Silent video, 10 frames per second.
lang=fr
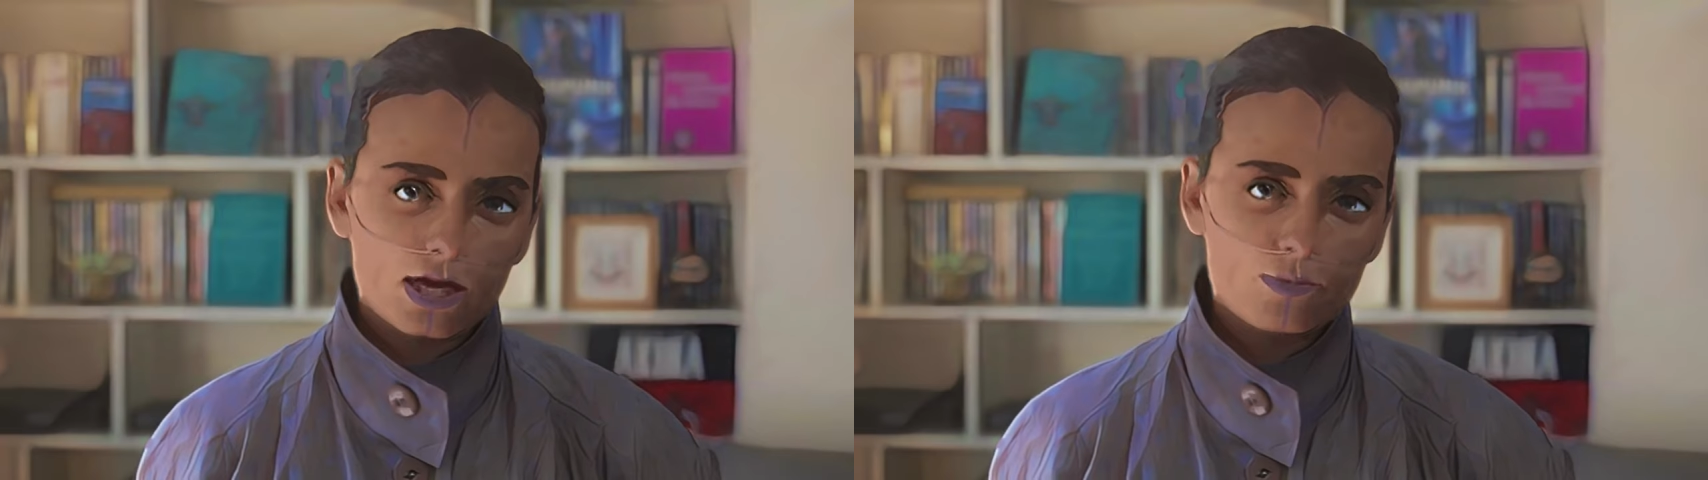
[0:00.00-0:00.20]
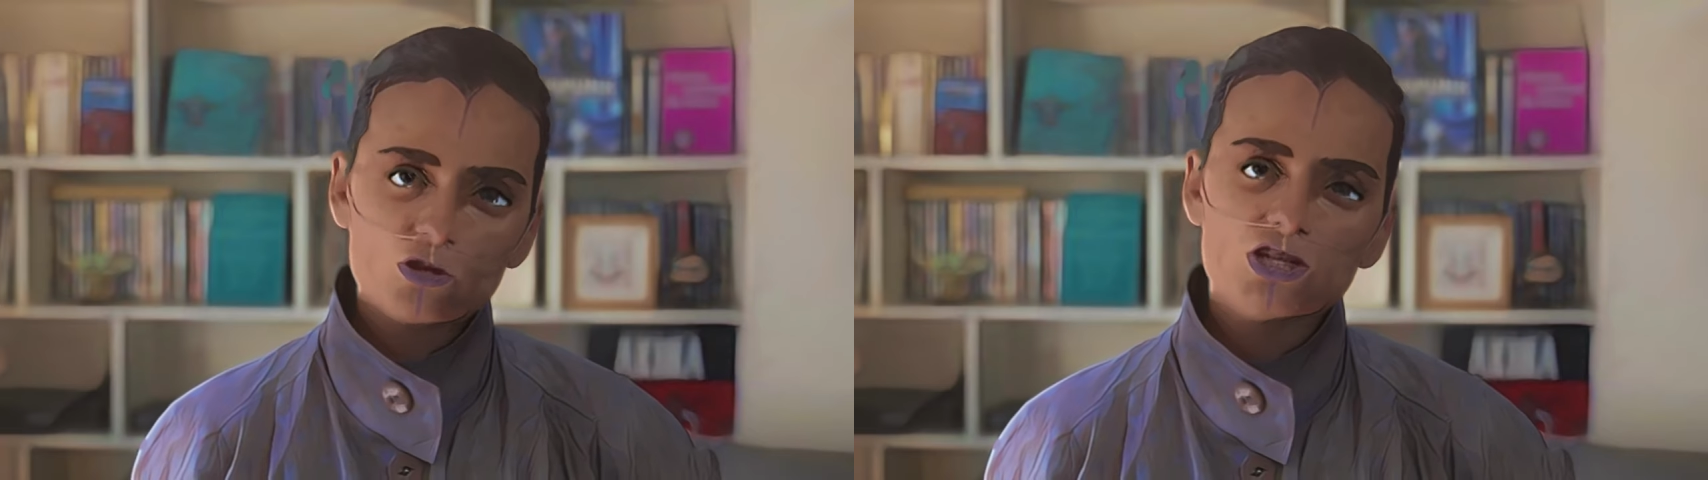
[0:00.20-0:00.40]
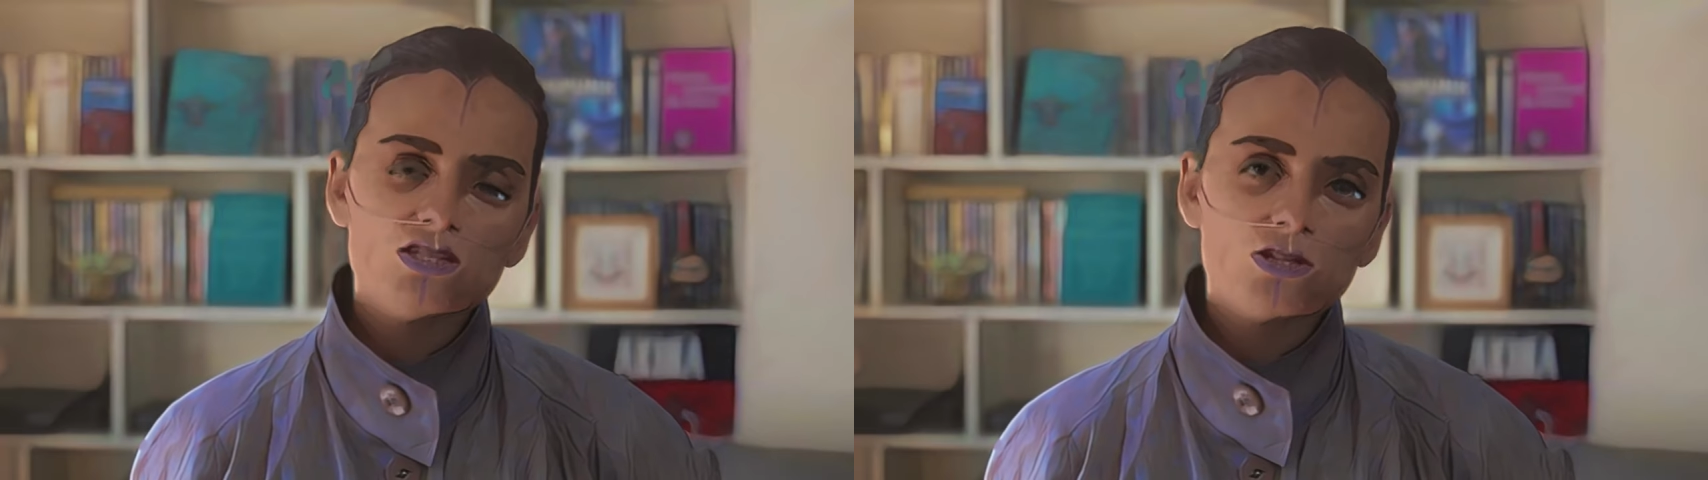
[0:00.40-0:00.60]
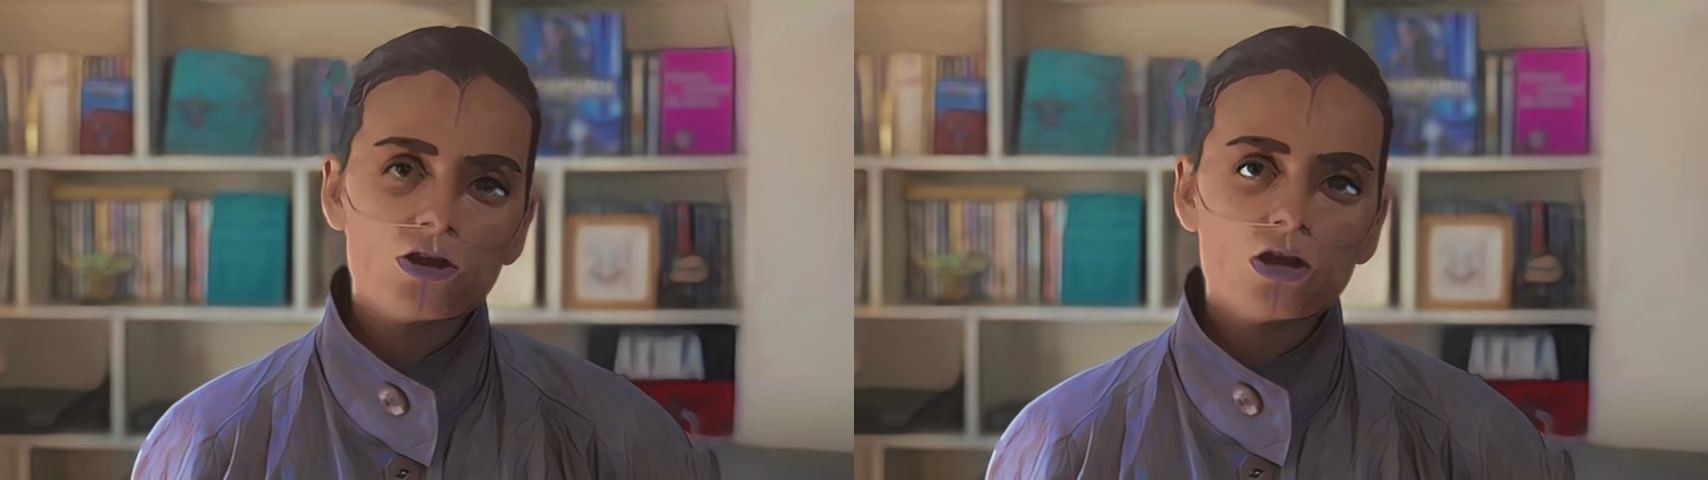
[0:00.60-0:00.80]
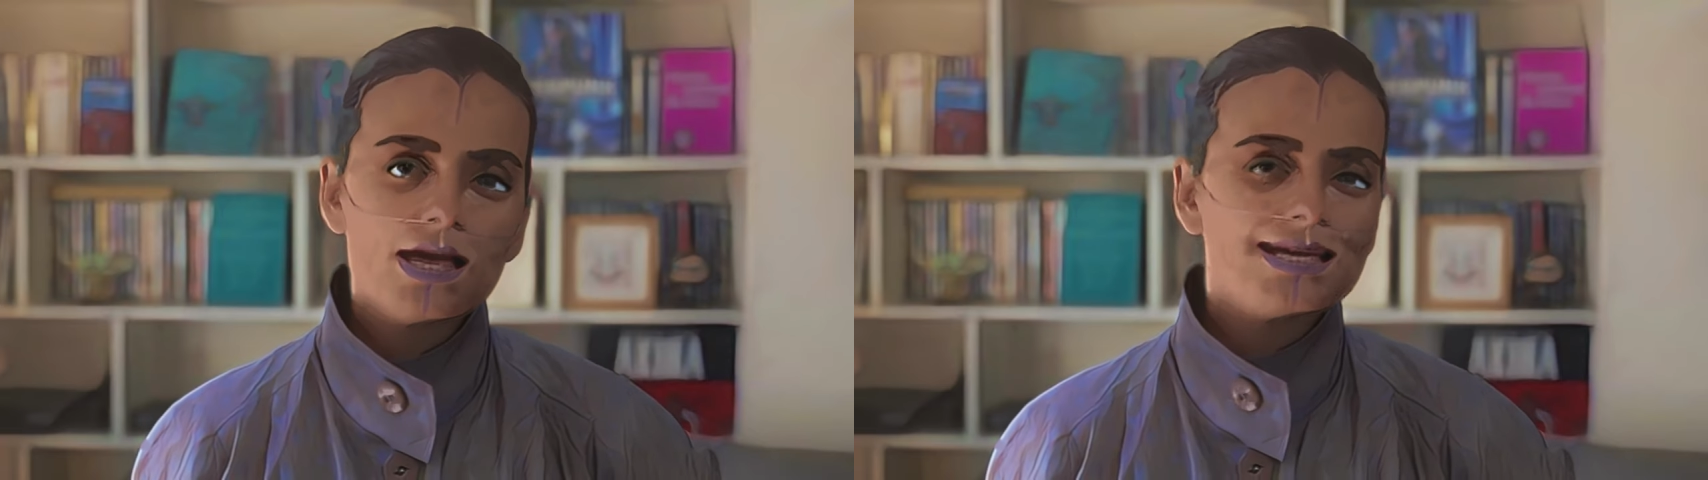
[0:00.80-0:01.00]
Et Manchester,
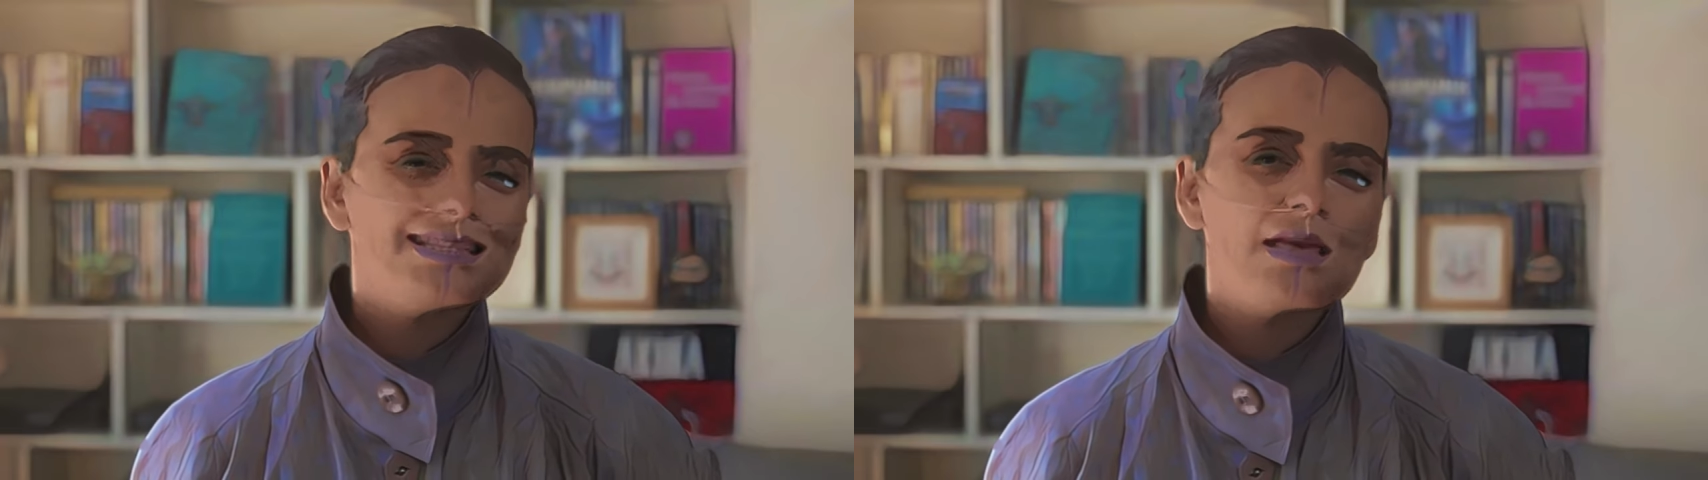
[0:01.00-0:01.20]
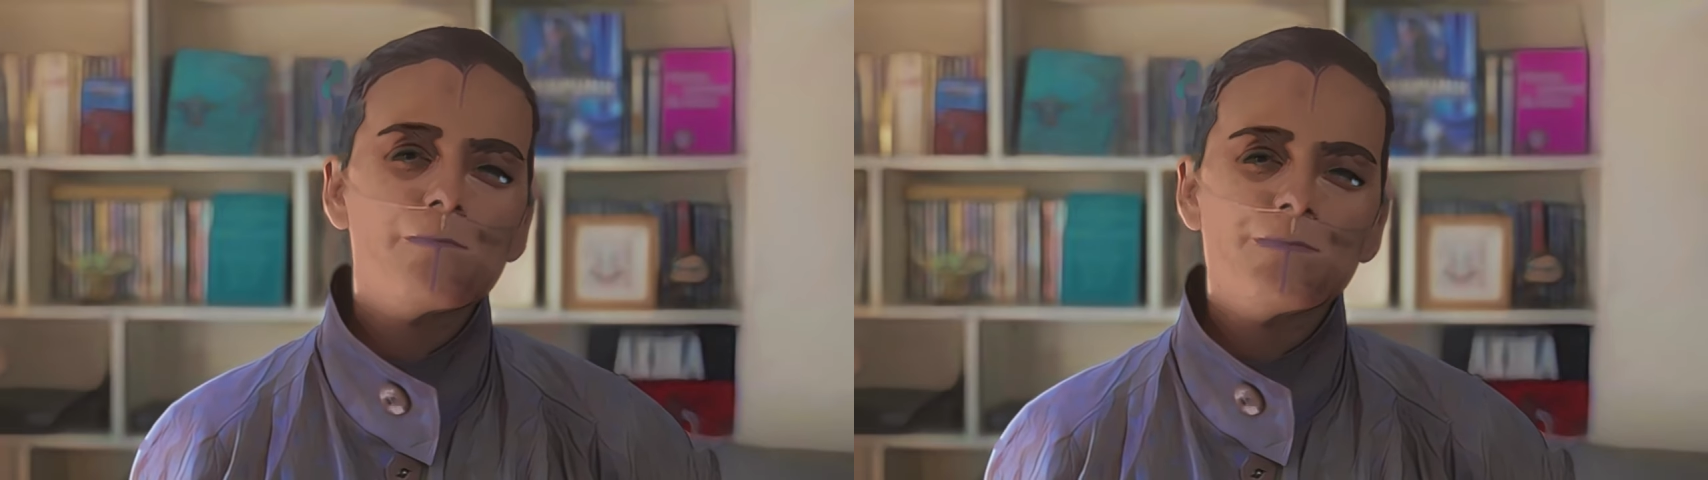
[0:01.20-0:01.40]
c'est